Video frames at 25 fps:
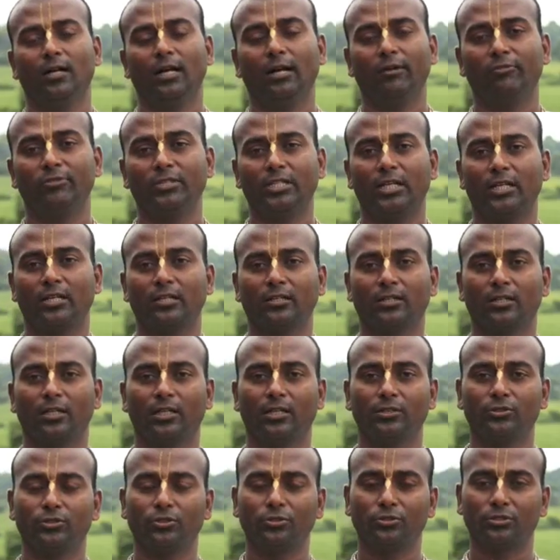
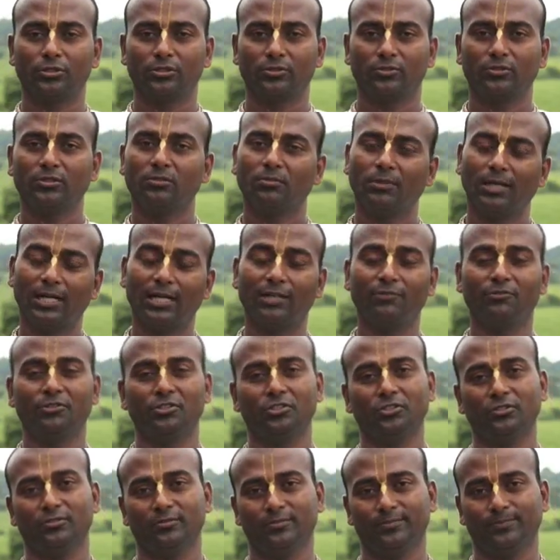அவதாரங்களாக தோன்றது வந்து
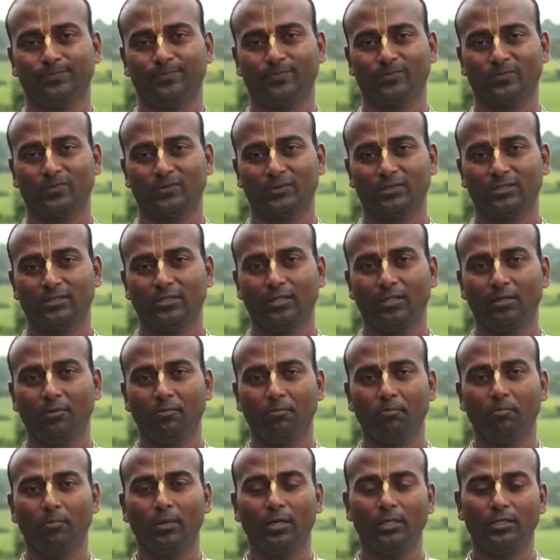மகாவிஷ்ணு
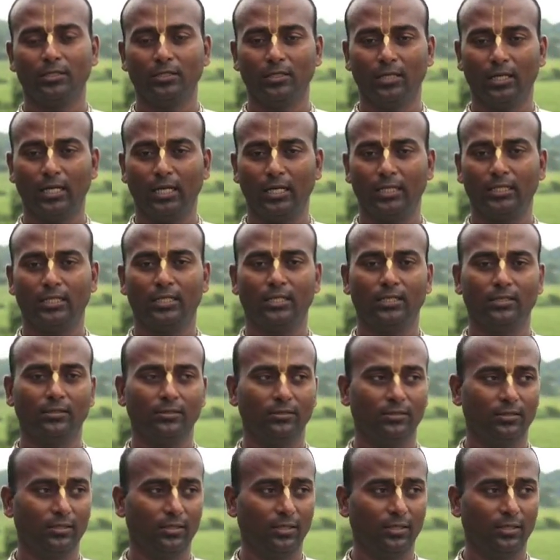பட் ஆனால்